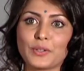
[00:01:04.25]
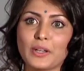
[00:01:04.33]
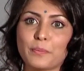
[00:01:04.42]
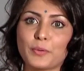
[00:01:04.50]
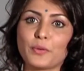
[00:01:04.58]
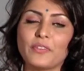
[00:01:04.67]

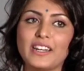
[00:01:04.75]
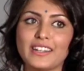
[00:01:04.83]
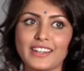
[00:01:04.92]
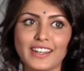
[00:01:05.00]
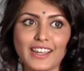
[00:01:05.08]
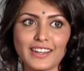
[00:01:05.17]
అనుకున్నప్పుడు
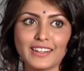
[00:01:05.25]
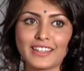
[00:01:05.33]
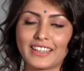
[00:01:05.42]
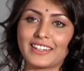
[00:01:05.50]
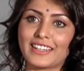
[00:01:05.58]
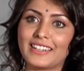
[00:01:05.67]
వెంటనే ఆయన
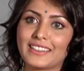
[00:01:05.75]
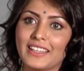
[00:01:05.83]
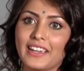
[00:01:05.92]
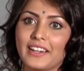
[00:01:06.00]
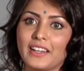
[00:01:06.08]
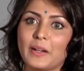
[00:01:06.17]
దగ్గరికి
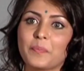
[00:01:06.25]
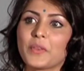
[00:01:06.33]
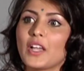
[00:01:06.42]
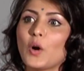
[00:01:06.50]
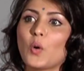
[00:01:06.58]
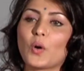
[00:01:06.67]
వెళ్తే ఆయన
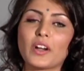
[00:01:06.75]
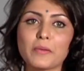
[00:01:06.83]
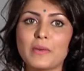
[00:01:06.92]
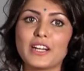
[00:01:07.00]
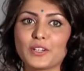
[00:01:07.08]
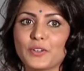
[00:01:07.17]

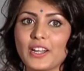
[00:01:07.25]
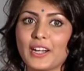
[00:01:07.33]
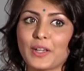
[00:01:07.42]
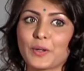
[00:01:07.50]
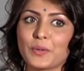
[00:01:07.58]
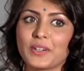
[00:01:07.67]
ఒక్క మాట కూడా
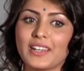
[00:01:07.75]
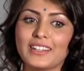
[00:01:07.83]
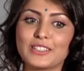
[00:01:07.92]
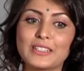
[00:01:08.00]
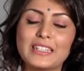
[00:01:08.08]
అడగకుండా